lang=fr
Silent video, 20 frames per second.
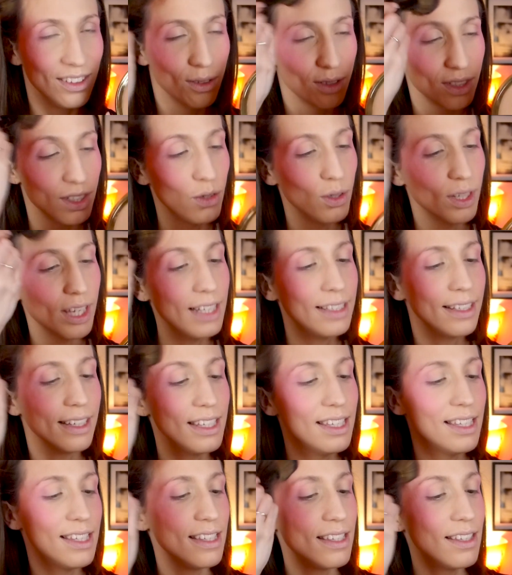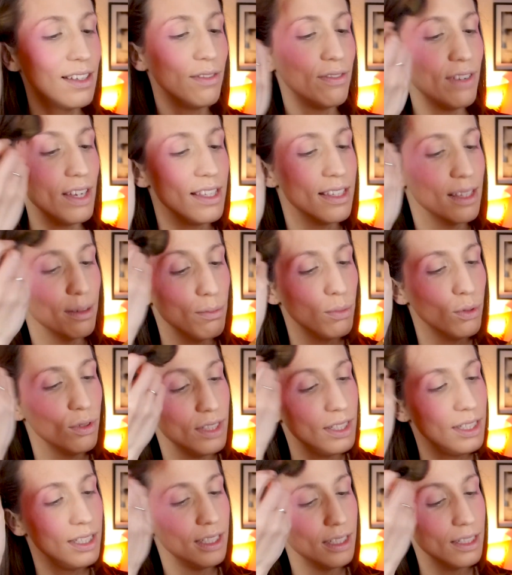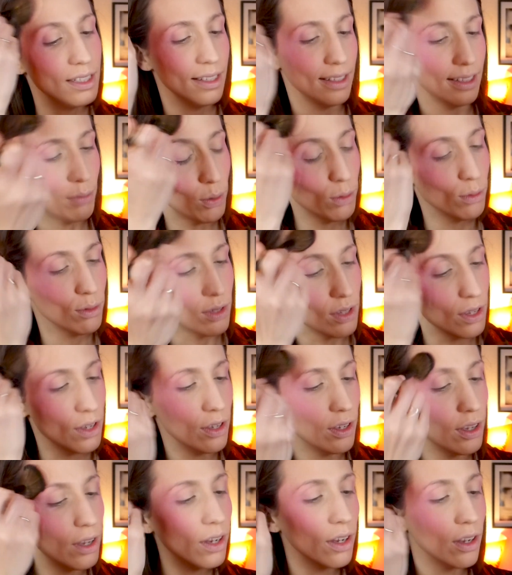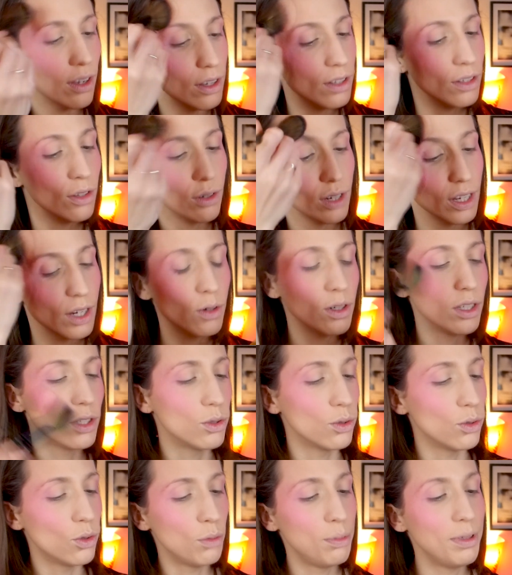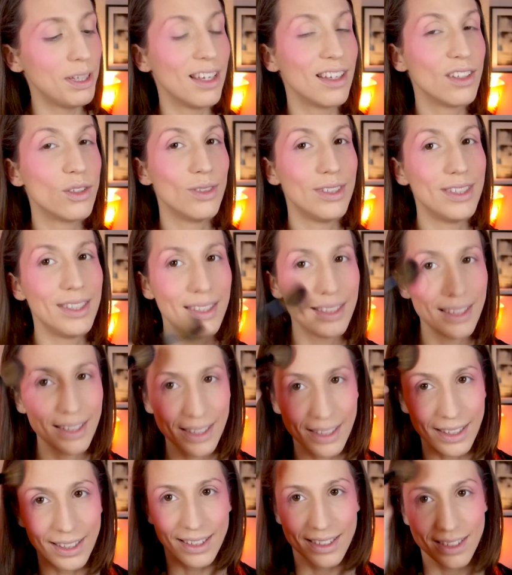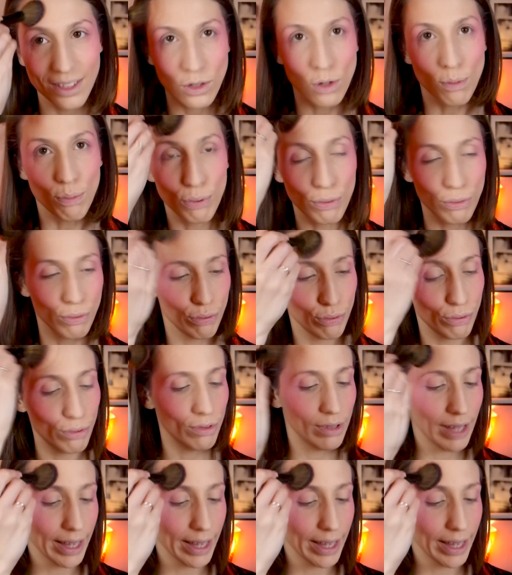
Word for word: Donc c'est le Catrice Face and Body Bronzer de la collection Tropique Exotique qui n'existe plus,